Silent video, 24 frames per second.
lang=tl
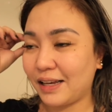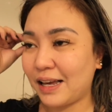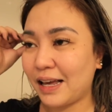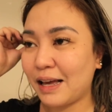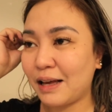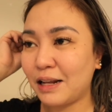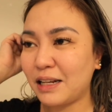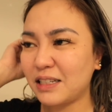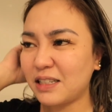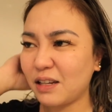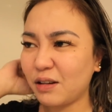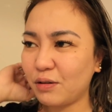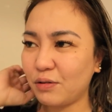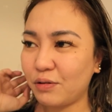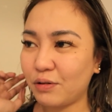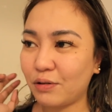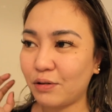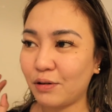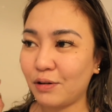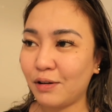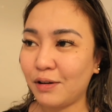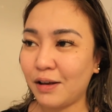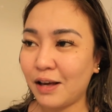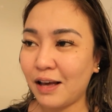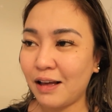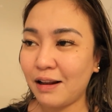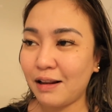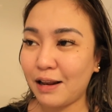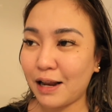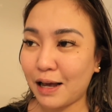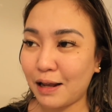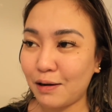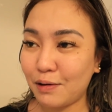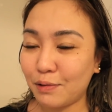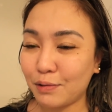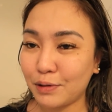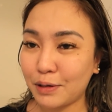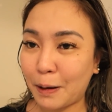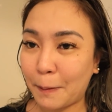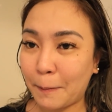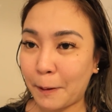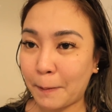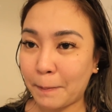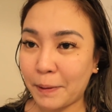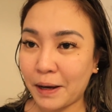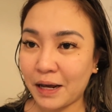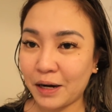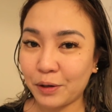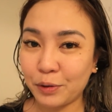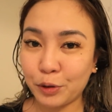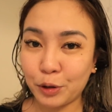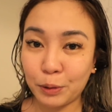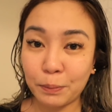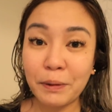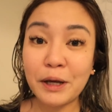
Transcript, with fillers: Kaya siguro, lalo ko napaparanoid.